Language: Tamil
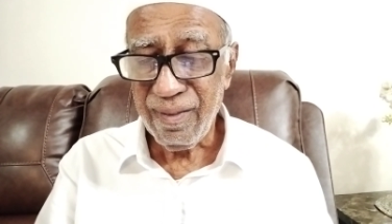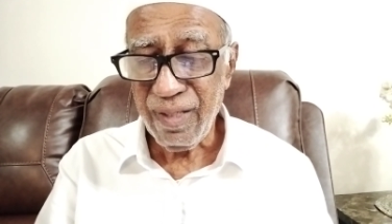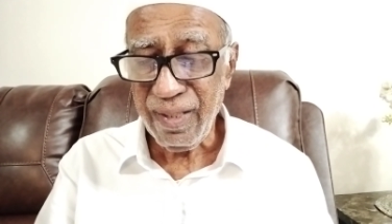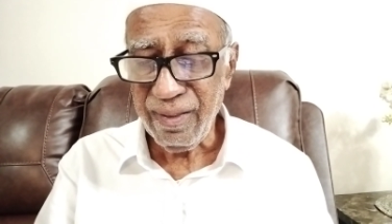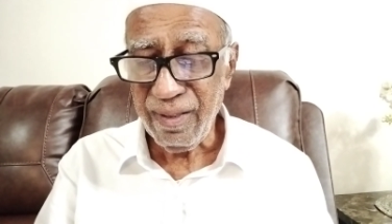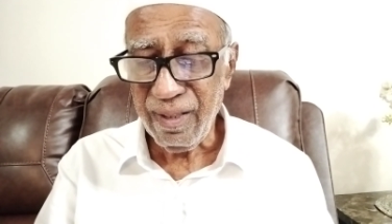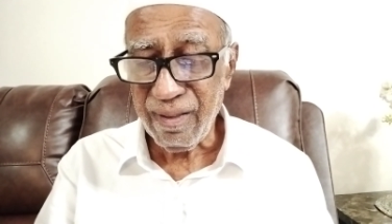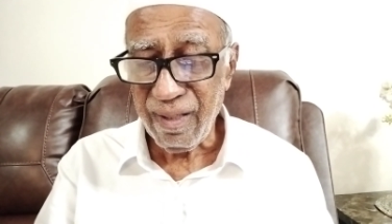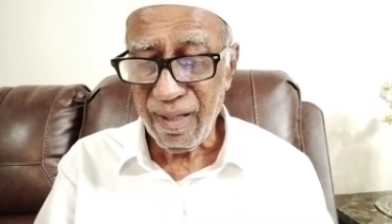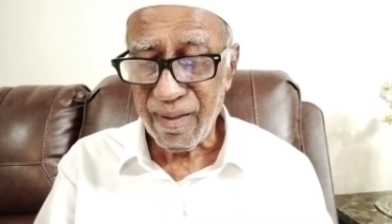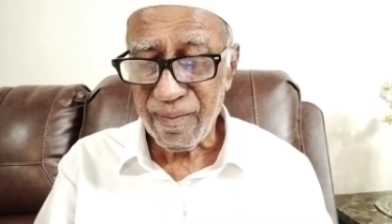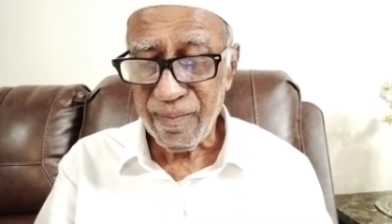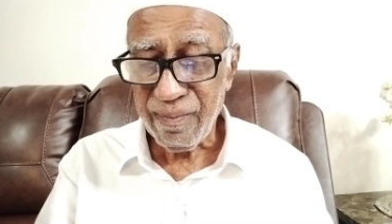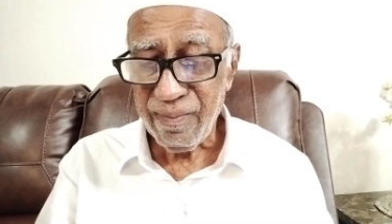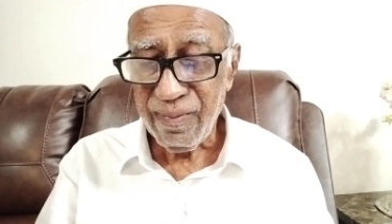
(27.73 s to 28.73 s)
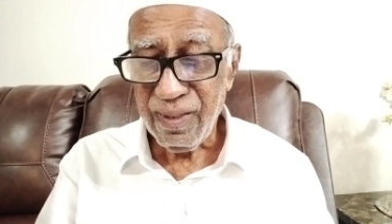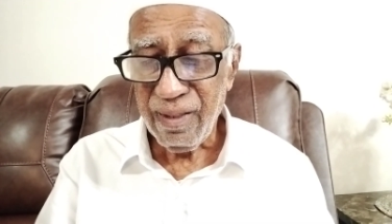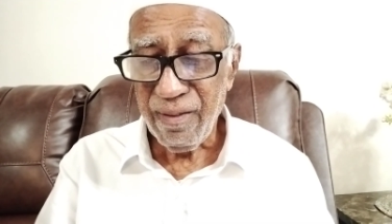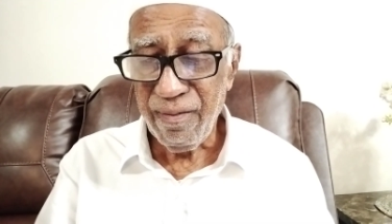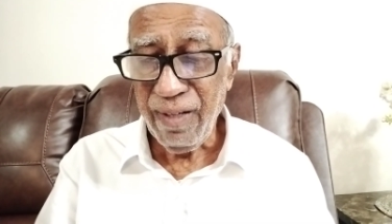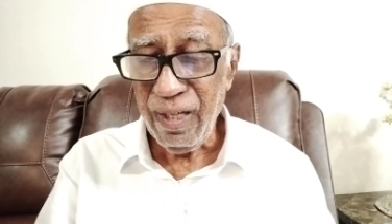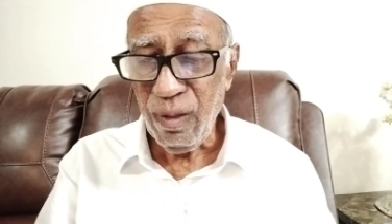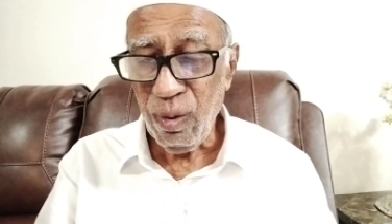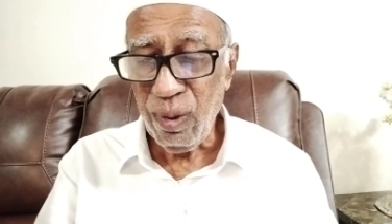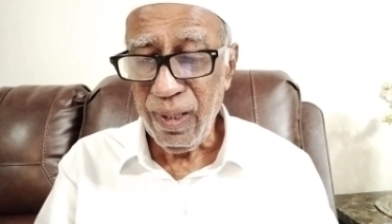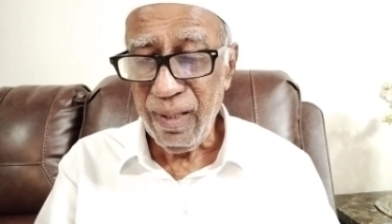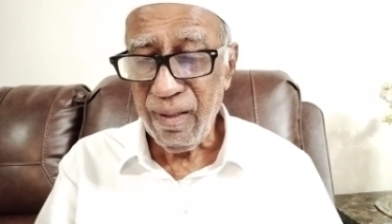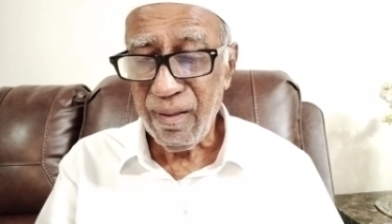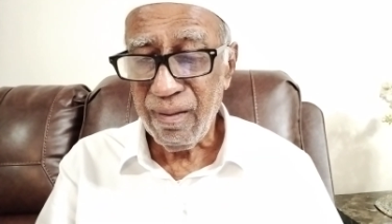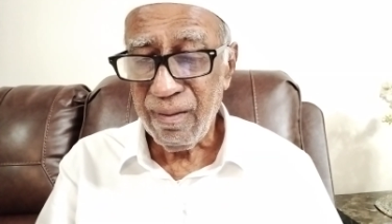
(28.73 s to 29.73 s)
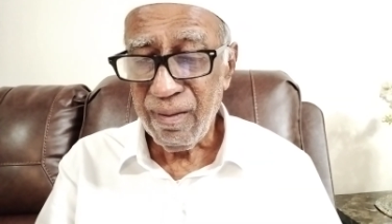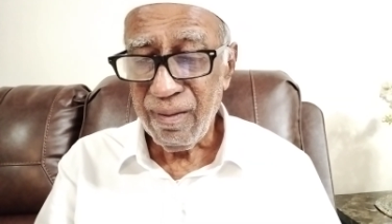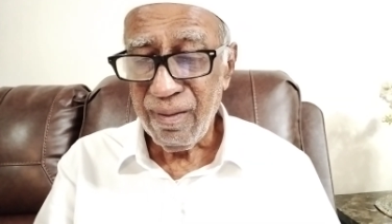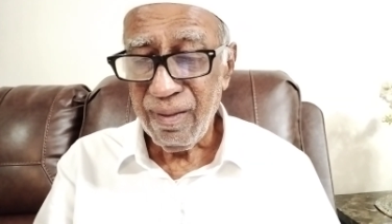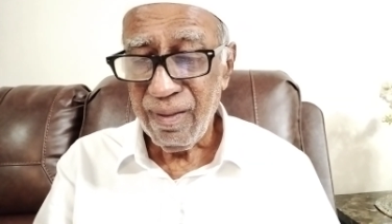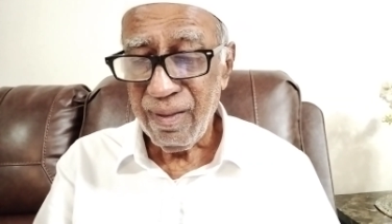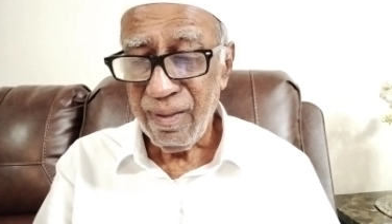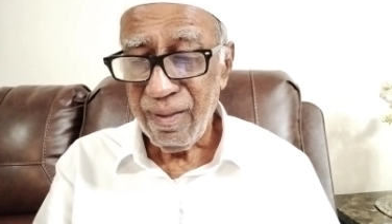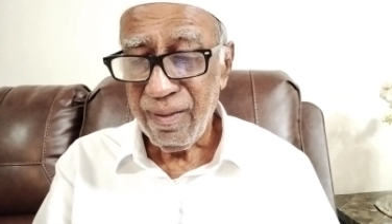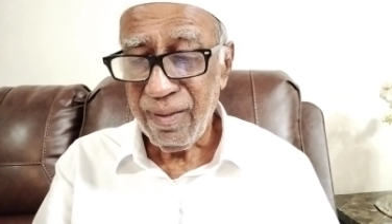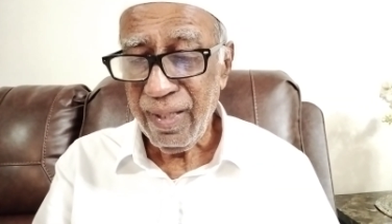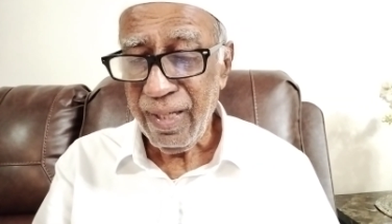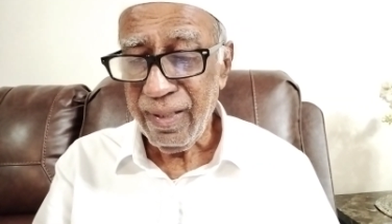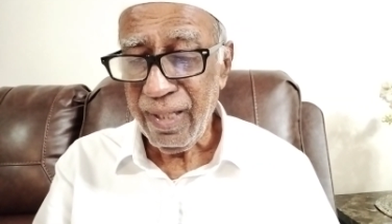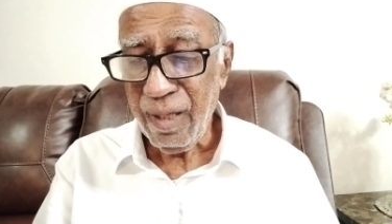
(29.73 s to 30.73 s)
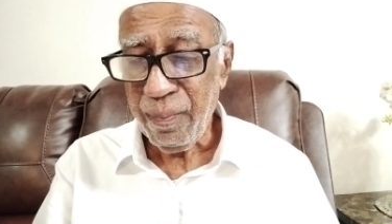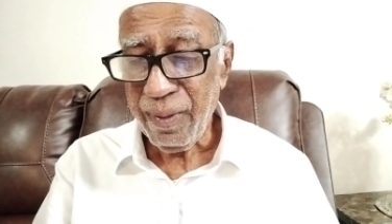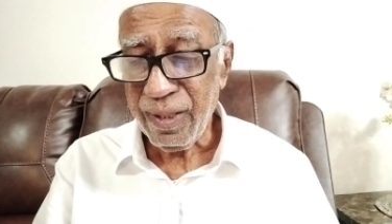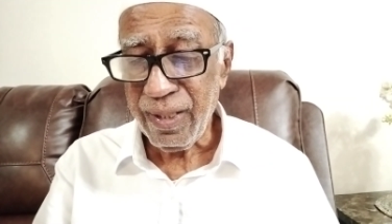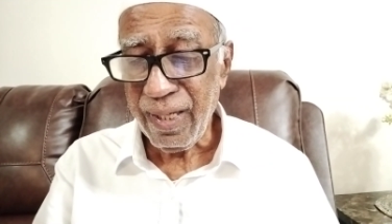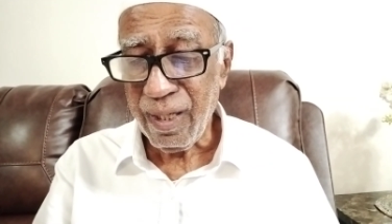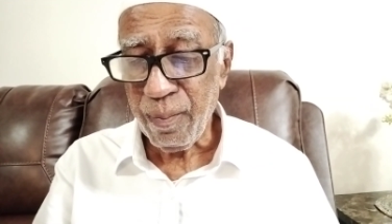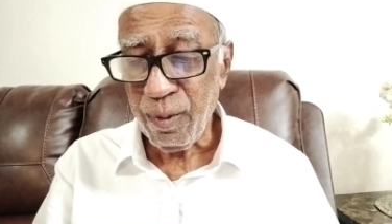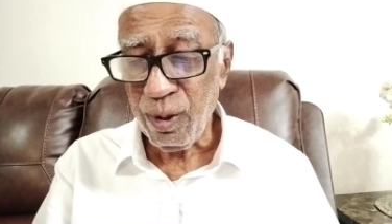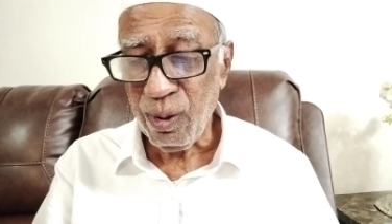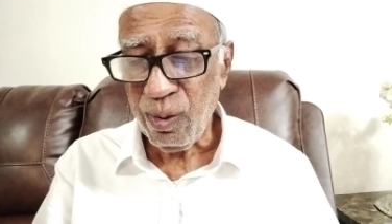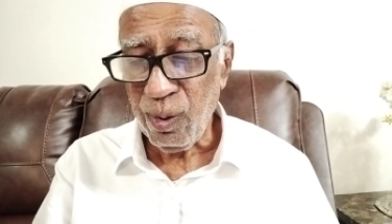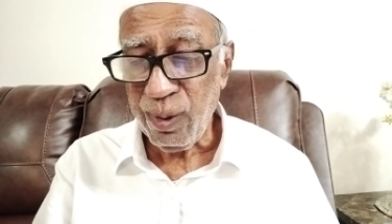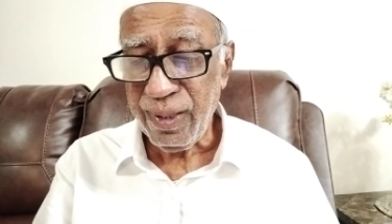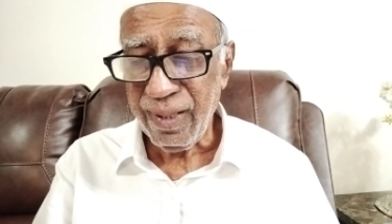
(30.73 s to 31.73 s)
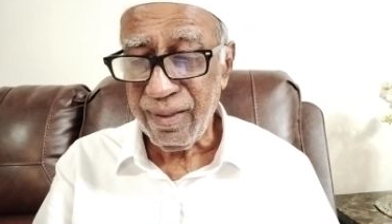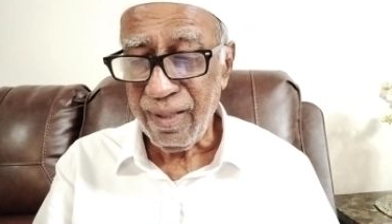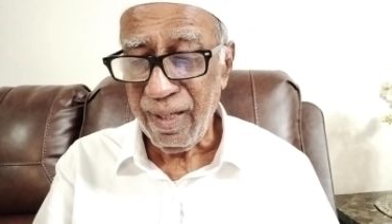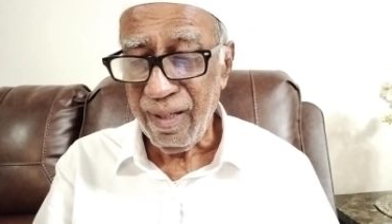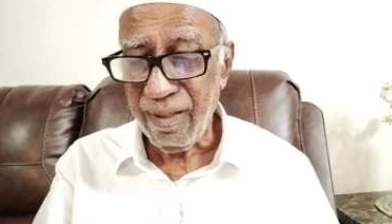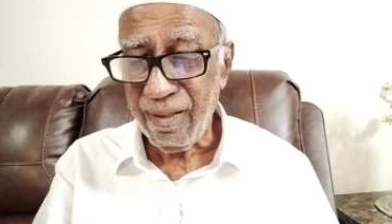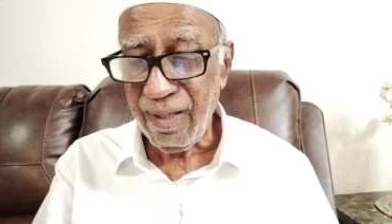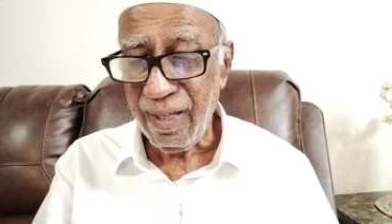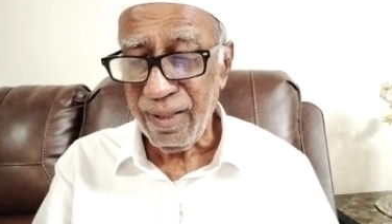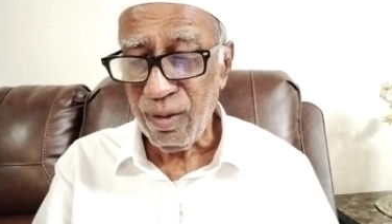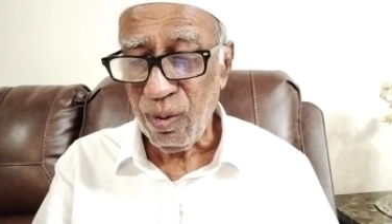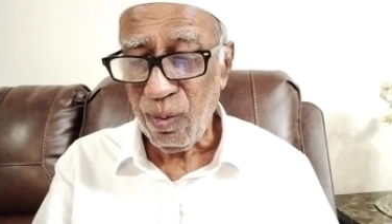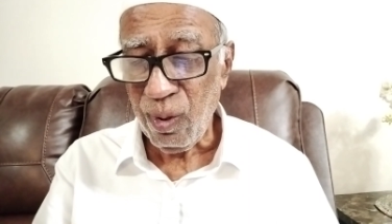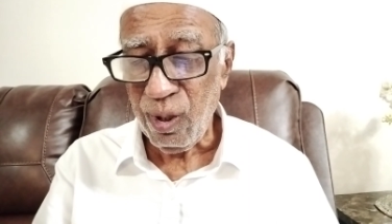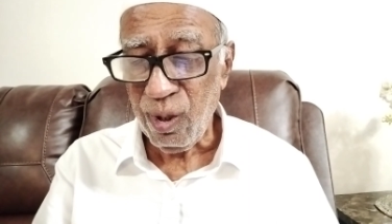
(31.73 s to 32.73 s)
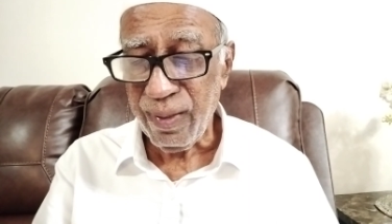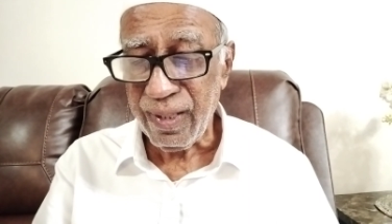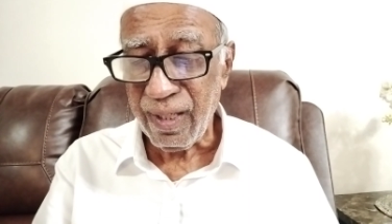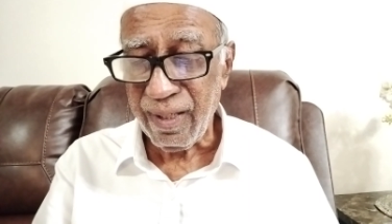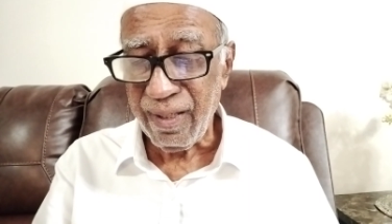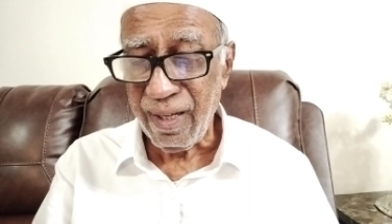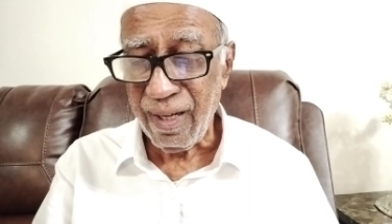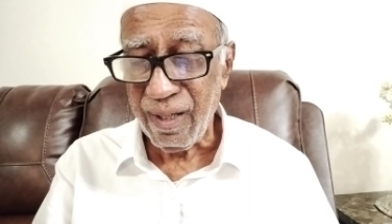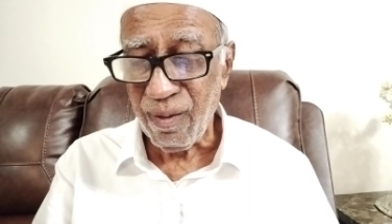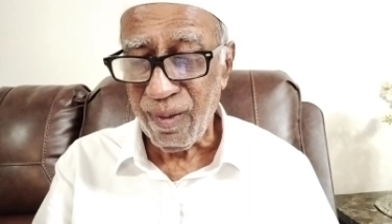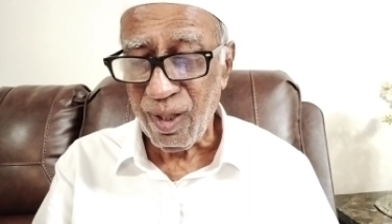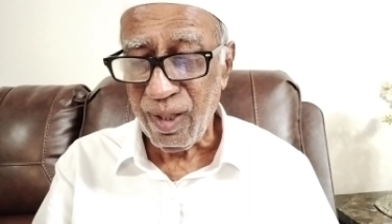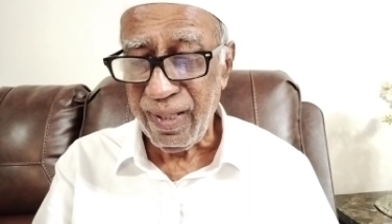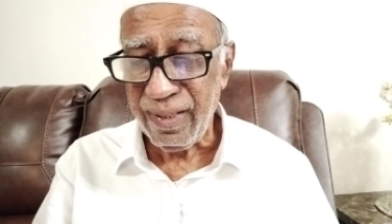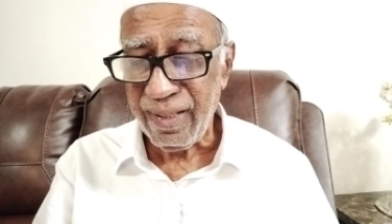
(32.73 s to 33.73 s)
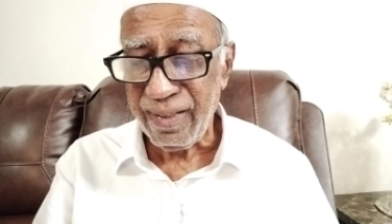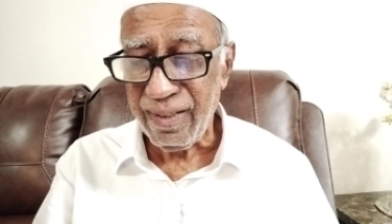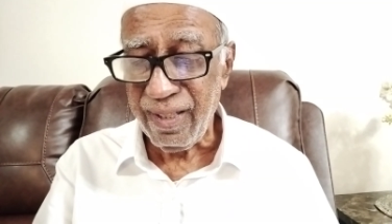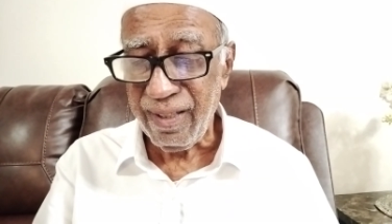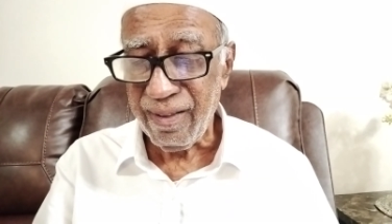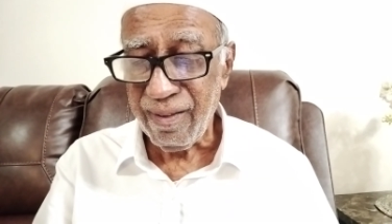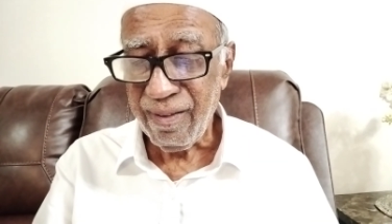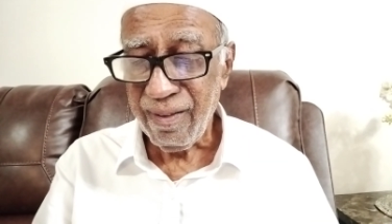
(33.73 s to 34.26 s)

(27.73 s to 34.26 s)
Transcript: சந்தித்தார் வேலூரில் தேர்தல் பிரசார பொதுக்கூட்டத்தில் கலந்து கொள்வதற்காக வருகை தந்த